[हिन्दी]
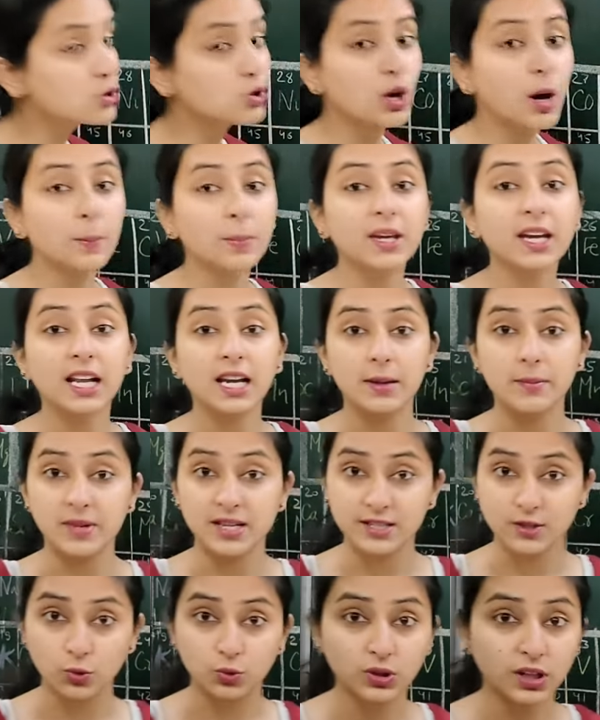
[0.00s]
जो आपके
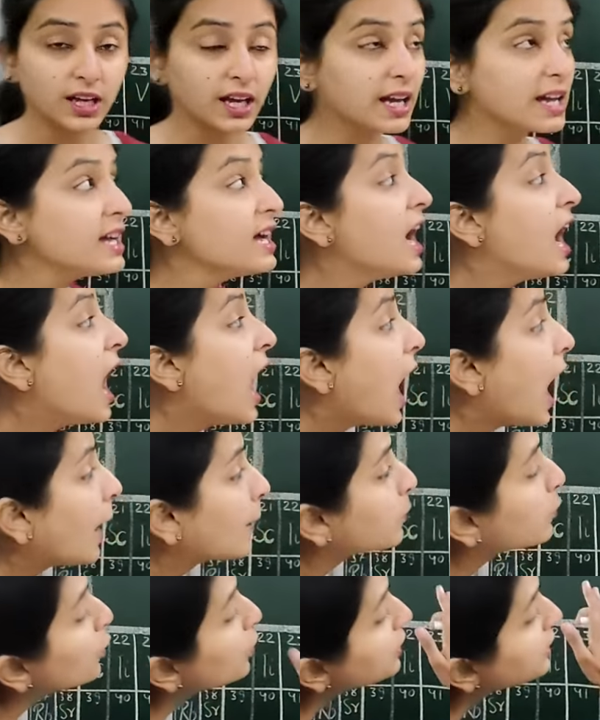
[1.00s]
एलिमेंट्स होते हैं
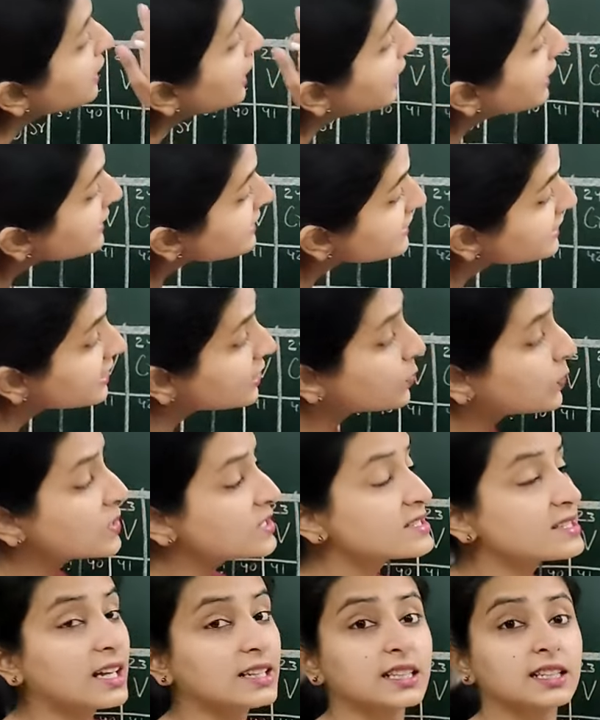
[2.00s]
आपको यही
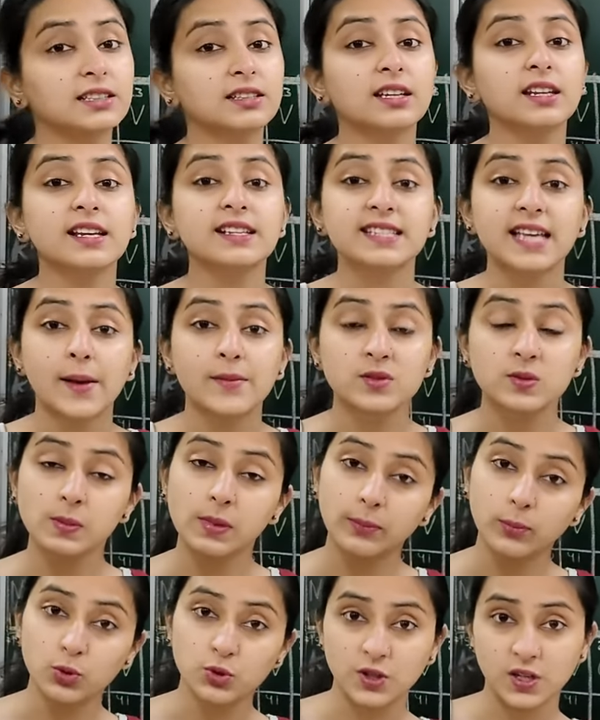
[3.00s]
सीक्वेंस ज़्यादातर एग्जाम्स
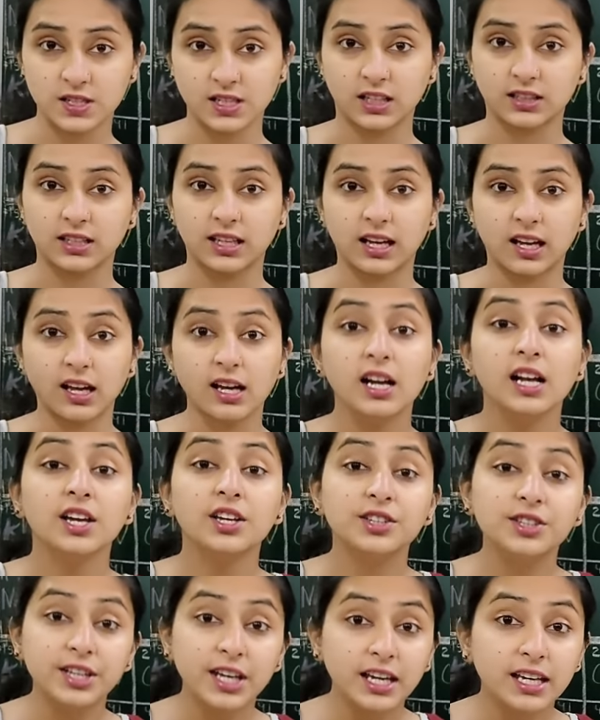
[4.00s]
में पूछे जाते हैं
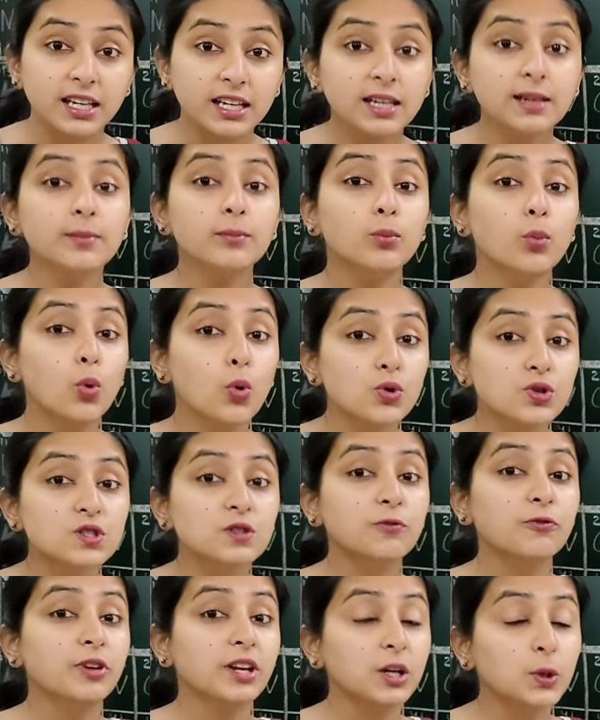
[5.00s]
यही मोस्ट
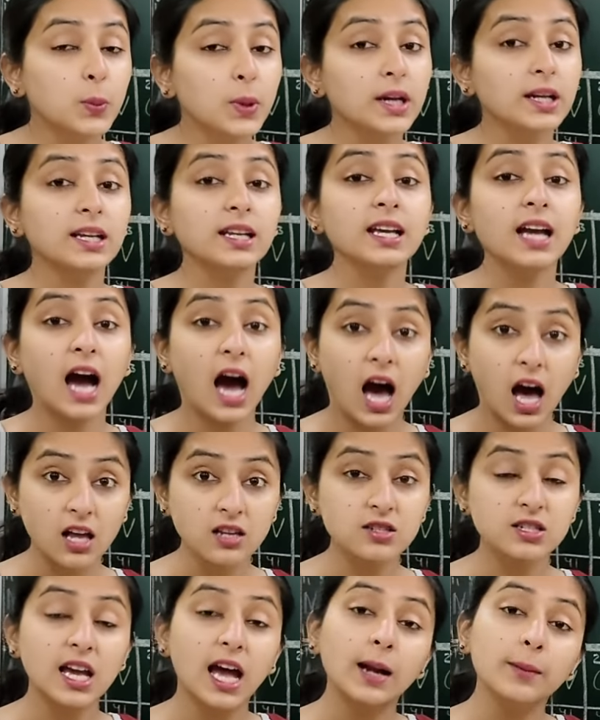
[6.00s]
फ्रीक्वेंटली
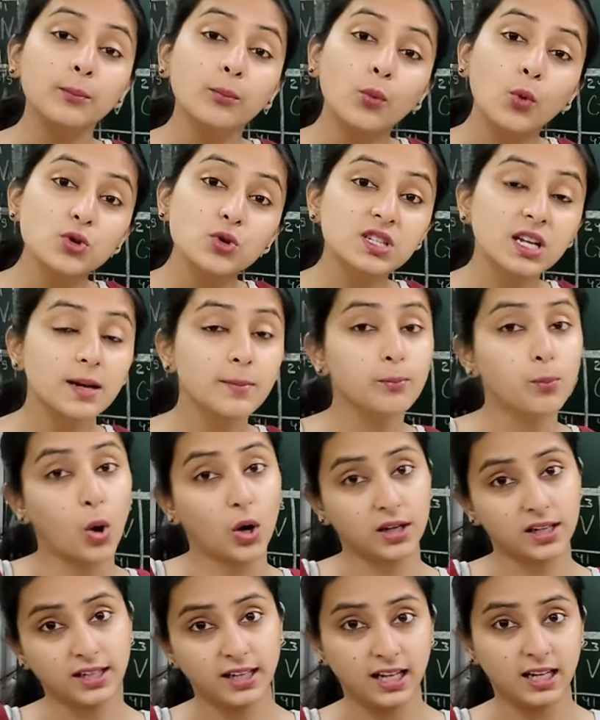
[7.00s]
आस्ट एंड मोस्ट
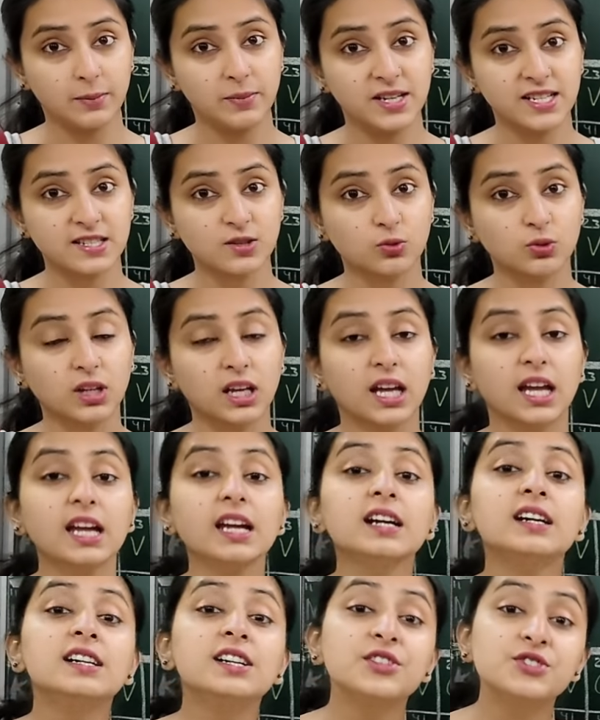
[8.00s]
इंपॉर्टेंट एलिमेंट्स होते
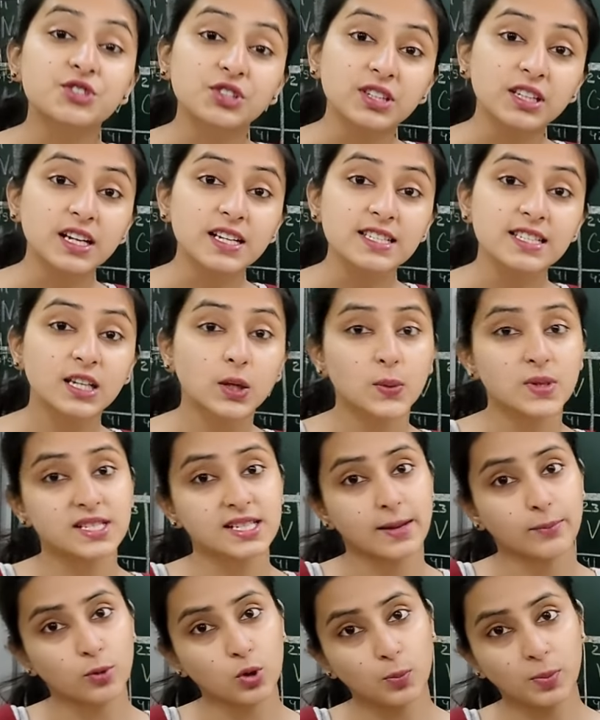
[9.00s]
हैं जिनका सीक्वेंस
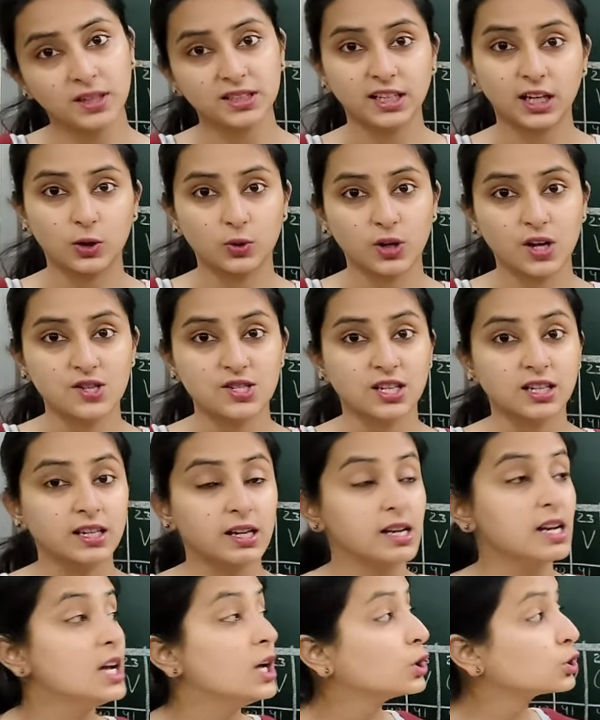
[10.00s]
आपको पता होना
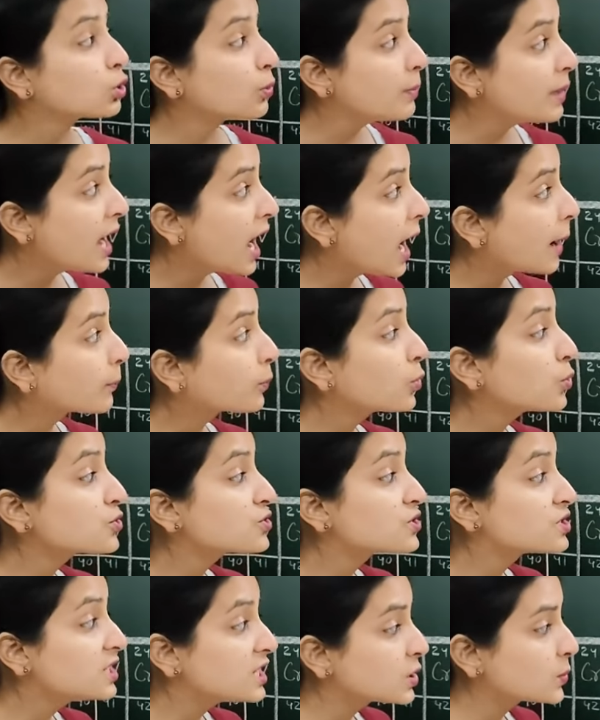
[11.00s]
चाहिए तो मैं आपको
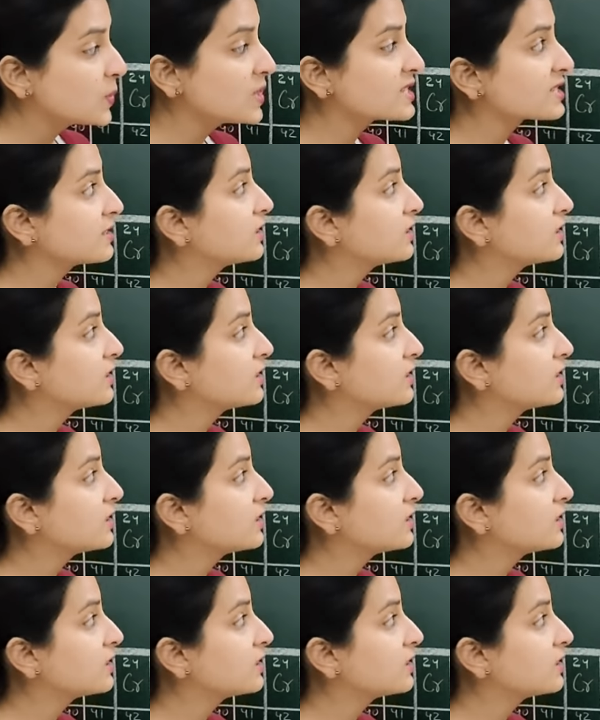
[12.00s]
सीक्वेंस